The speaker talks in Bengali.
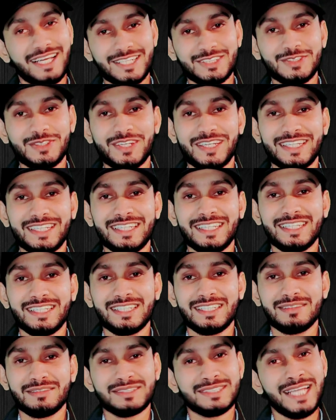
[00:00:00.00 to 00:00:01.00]
আসলেই
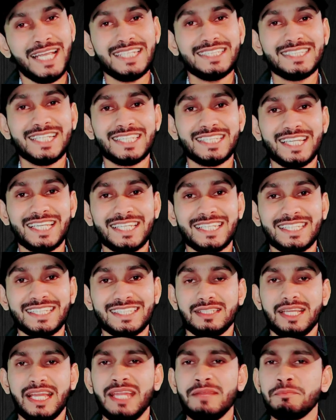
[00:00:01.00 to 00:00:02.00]
যা ইচ্ছা তাই
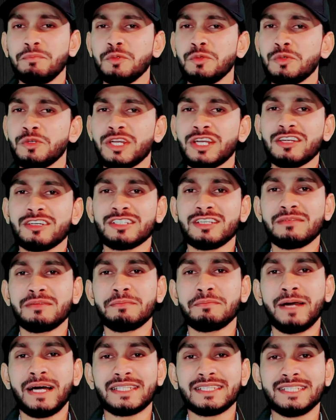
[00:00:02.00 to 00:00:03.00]
এই পুকুরের কথা
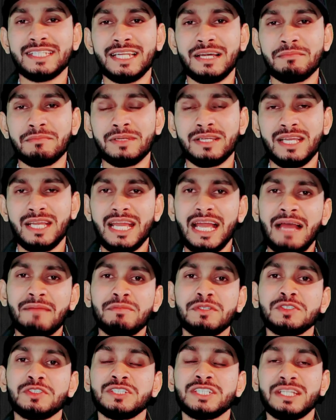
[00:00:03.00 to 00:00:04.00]
আমি বাদ দিলাম
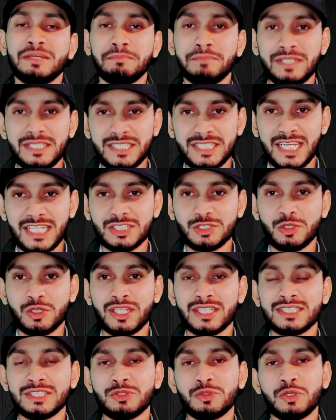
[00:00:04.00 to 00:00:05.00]
আপনি যদি এটা বিশ্বাস
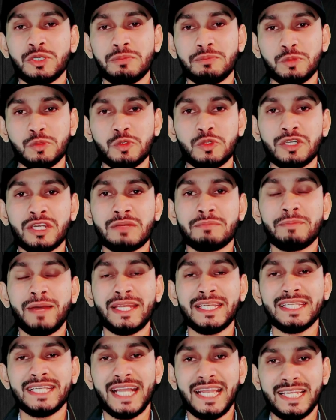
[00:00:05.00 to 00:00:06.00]
করেন যে ওই পুকুরের
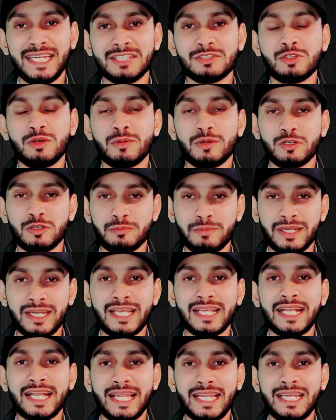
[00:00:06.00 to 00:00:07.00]
পানি খাইলে তবরক
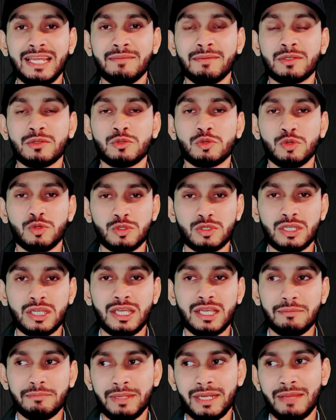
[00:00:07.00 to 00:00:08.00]
বানাই খাইলে আমার রোগ
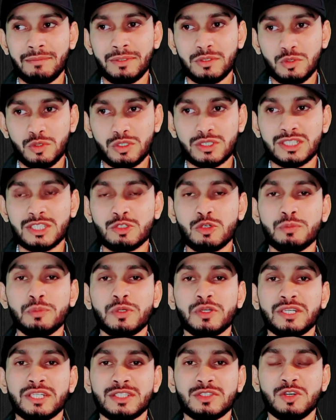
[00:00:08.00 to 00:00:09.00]
মানে আমি রোগ থেকে
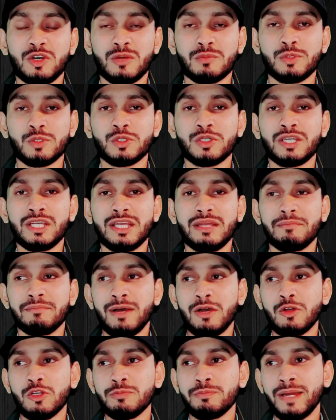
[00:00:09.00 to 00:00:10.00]
উপকৃত হব
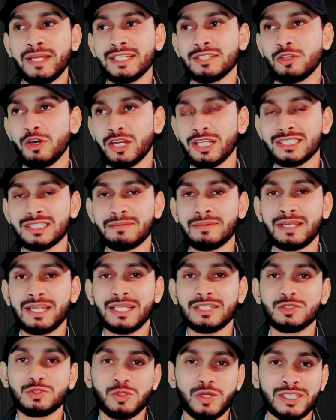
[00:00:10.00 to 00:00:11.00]
বা ওই পানি ধরা যাবে
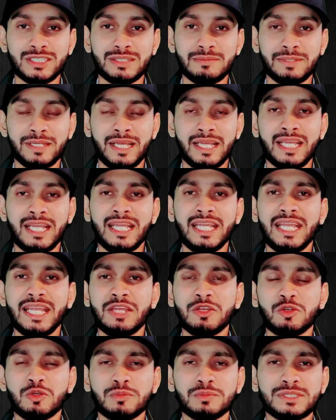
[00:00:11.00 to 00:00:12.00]
না শোয়া যাবে না
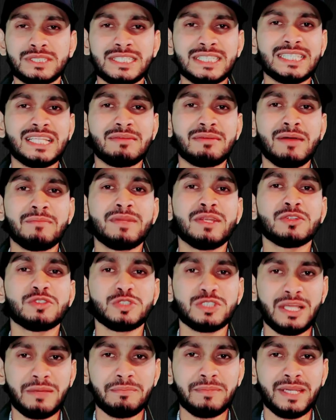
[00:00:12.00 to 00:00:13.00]
এরকম চিন্তা ভাবনাও
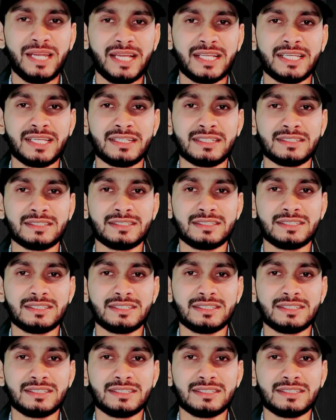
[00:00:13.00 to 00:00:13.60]
যদি আপনি রাখেন